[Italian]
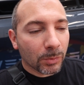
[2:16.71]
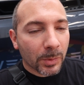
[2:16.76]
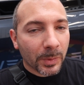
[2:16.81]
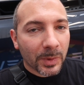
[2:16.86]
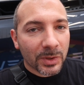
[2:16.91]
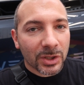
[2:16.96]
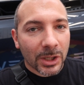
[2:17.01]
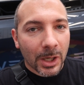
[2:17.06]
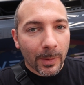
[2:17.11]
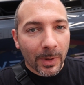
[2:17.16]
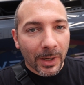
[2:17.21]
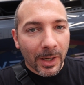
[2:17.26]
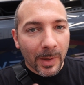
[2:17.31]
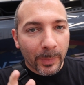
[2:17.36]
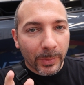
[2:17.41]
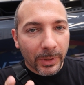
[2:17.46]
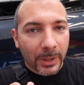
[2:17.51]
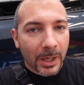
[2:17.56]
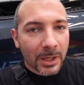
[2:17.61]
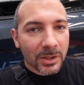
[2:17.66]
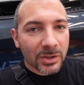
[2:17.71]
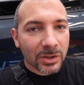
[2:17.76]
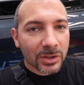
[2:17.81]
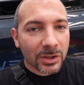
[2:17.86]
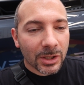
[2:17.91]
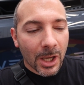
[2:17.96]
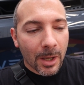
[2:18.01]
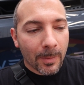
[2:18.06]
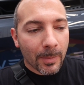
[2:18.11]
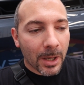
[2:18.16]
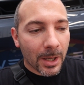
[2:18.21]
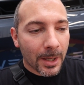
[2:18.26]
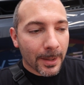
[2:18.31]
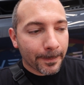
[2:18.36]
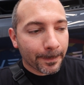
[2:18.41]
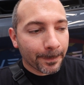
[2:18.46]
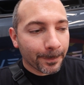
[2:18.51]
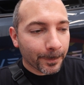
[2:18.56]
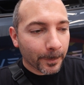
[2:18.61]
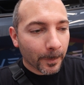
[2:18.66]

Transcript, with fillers: mi piacerebbe capire insieme